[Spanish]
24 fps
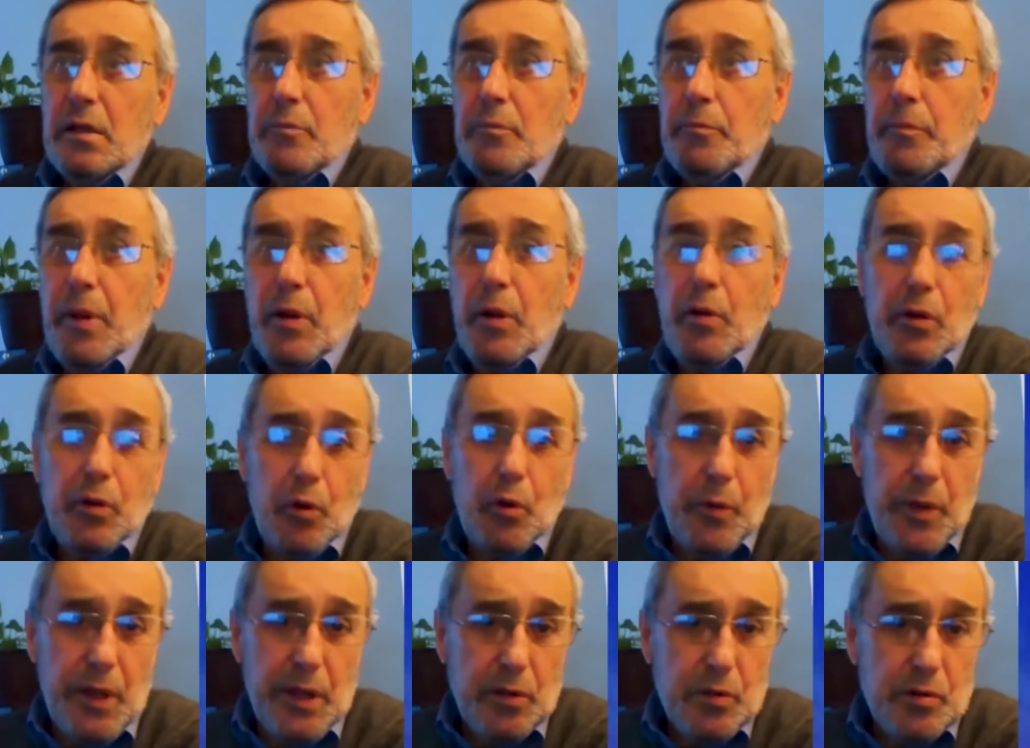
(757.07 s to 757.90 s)
pero el
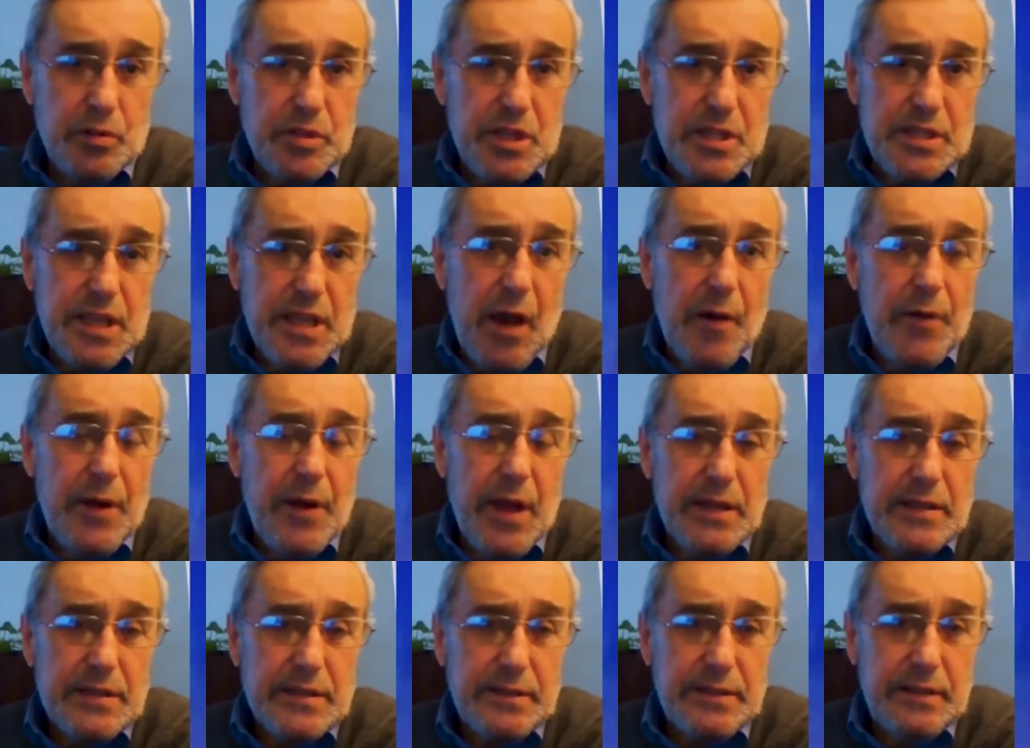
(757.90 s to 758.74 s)
gobierno sí sabe
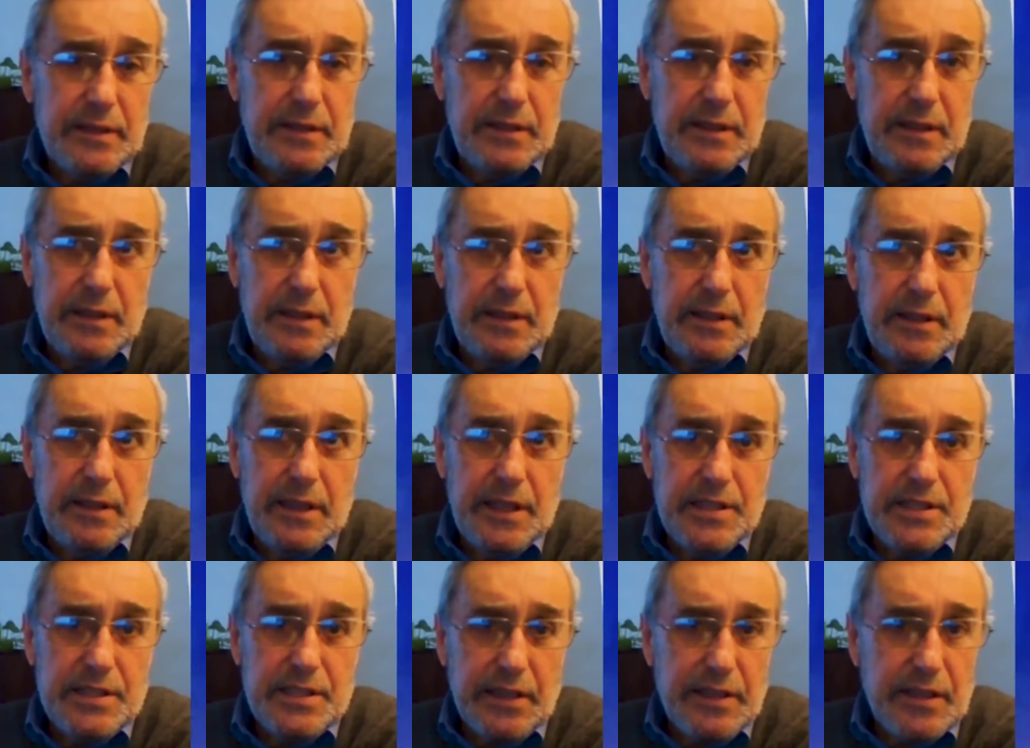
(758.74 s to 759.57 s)

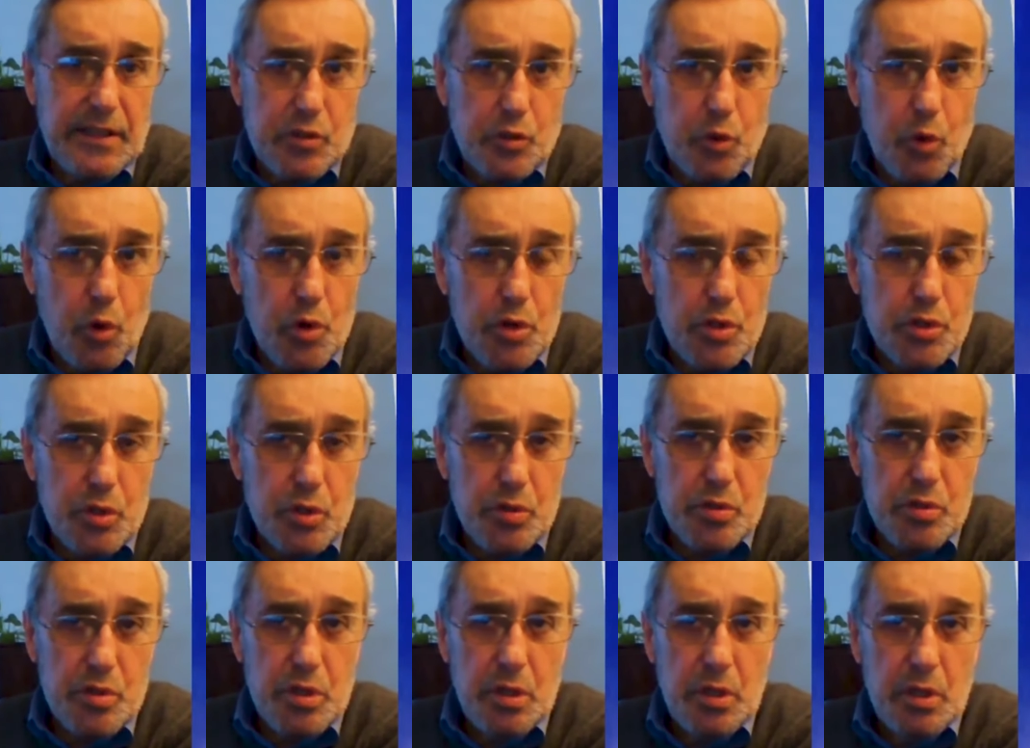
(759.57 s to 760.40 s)
echar
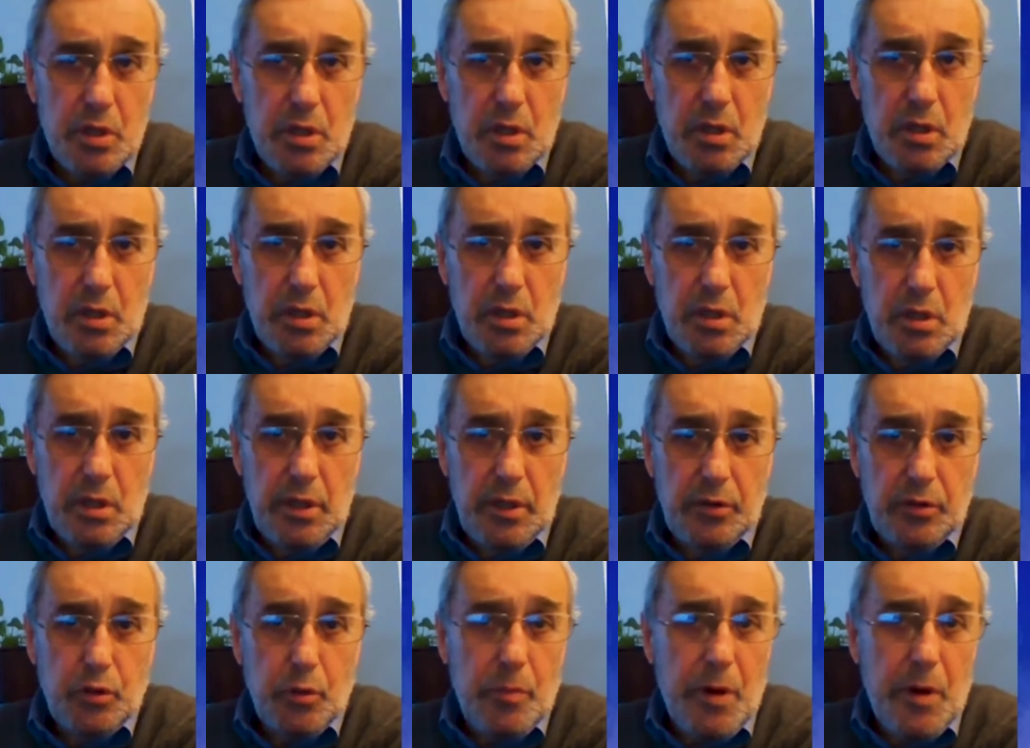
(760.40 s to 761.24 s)
discursos
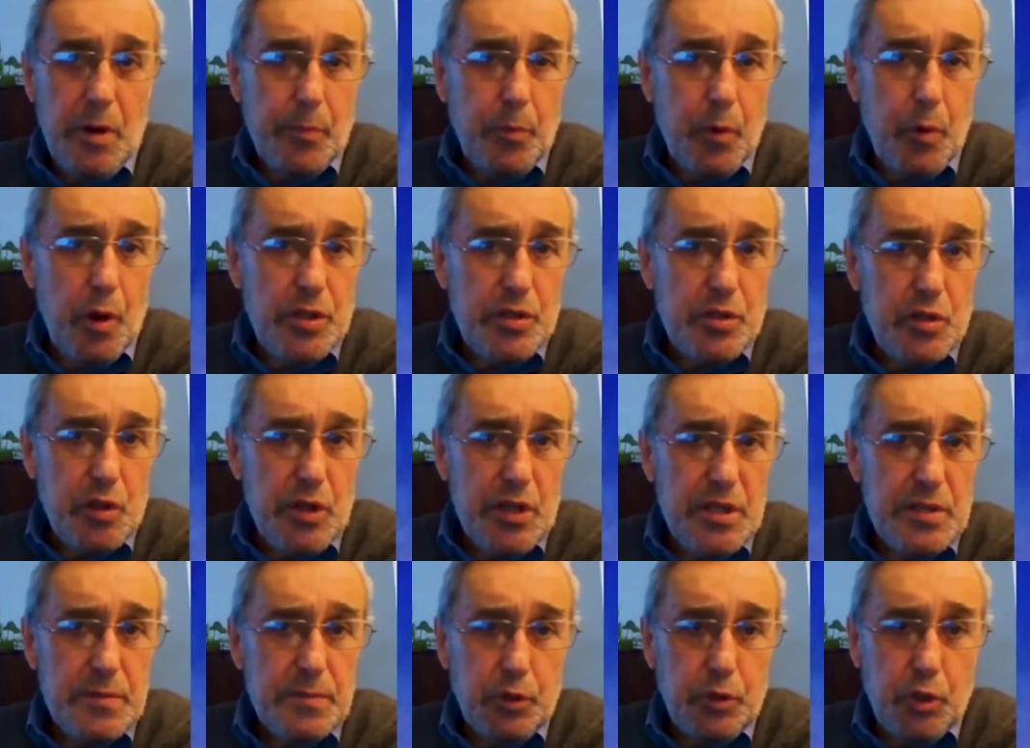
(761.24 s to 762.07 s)
y tomar
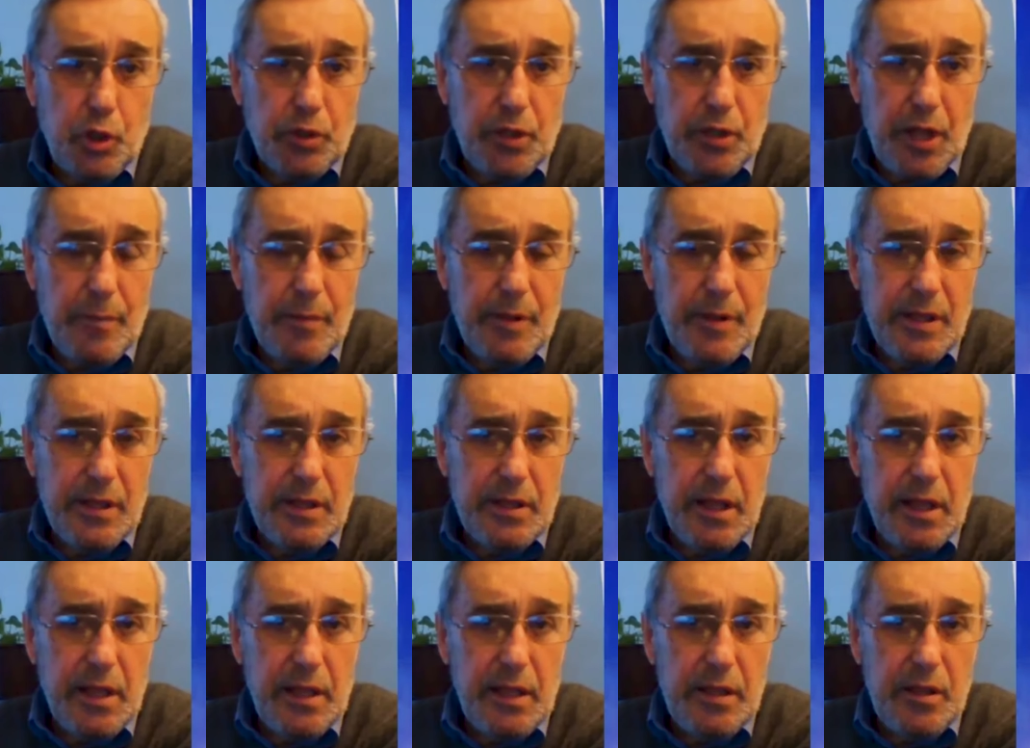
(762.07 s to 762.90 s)
posiciones
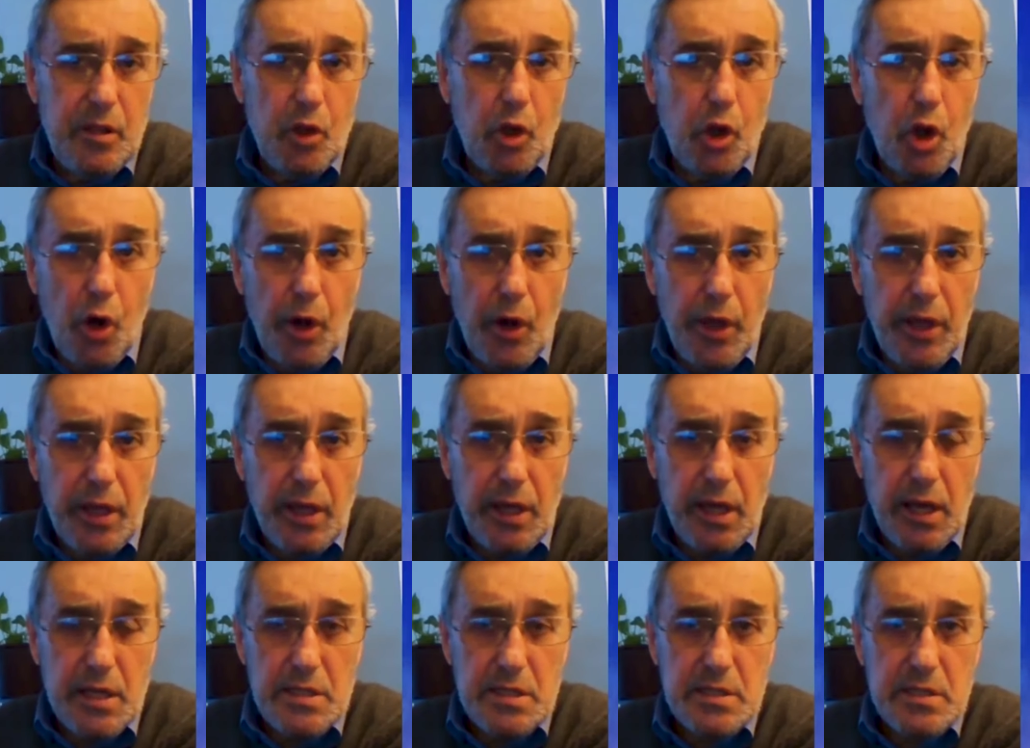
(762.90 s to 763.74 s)
totalmente
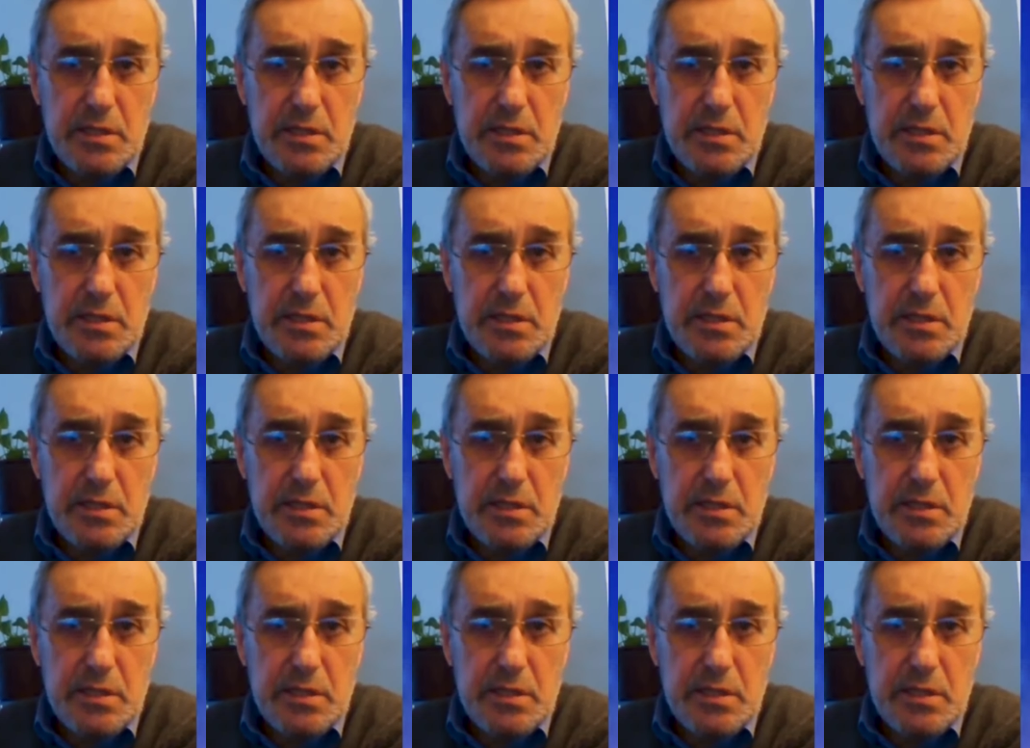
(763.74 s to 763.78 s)
ideológicas.